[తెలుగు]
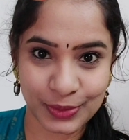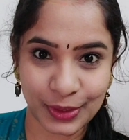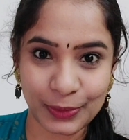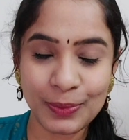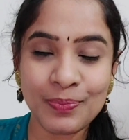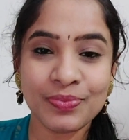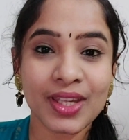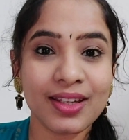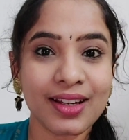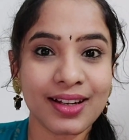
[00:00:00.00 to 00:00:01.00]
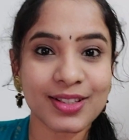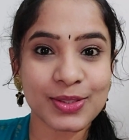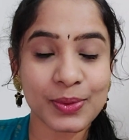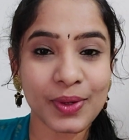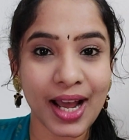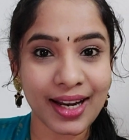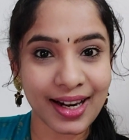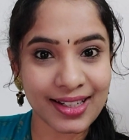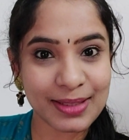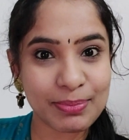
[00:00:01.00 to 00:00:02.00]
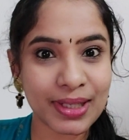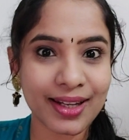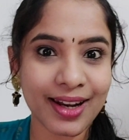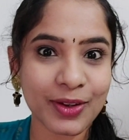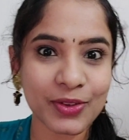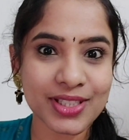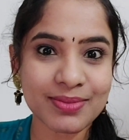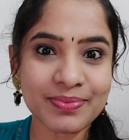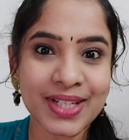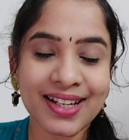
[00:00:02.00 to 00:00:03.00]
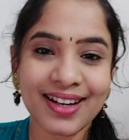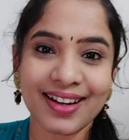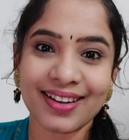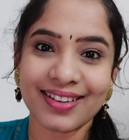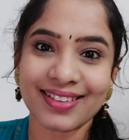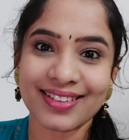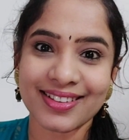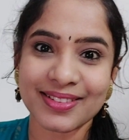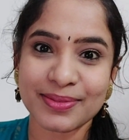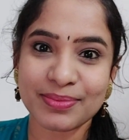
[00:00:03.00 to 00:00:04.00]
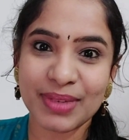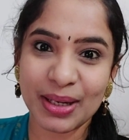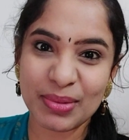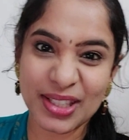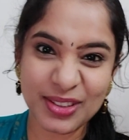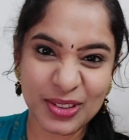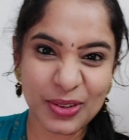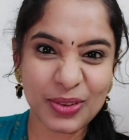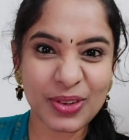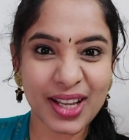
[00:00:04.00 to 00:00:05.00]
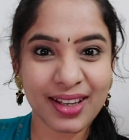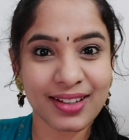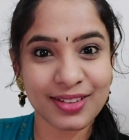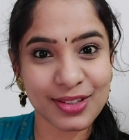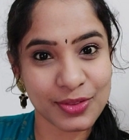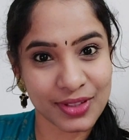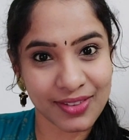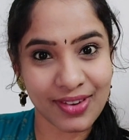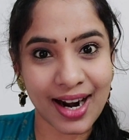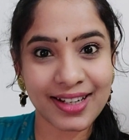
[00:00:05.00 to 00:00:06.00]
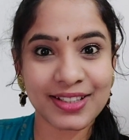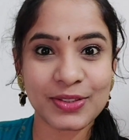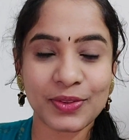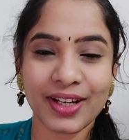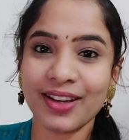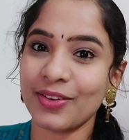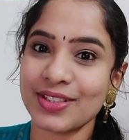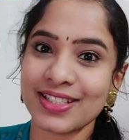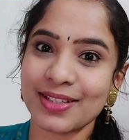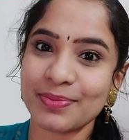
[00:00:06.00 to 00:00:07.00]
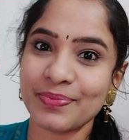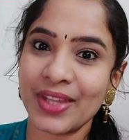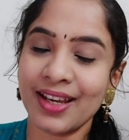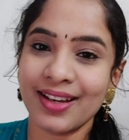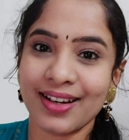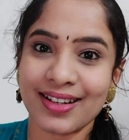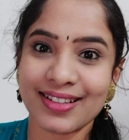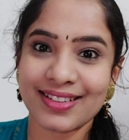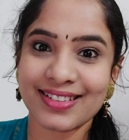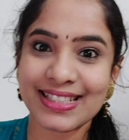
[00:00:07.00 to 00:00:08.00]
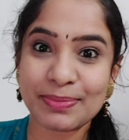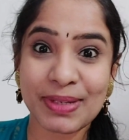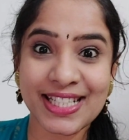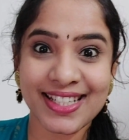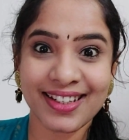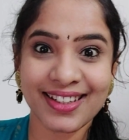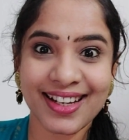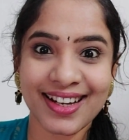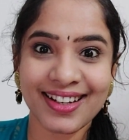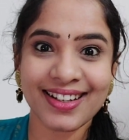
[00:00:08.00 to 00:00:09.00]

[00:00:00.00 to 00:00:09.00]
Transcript: ఉంటారు సో అలాంటి పిల్లల కోసం మనం ఇంట్లోనే ఇంట్లో ఉన్న వాటితోనే కొంచెం స్పెషల్గా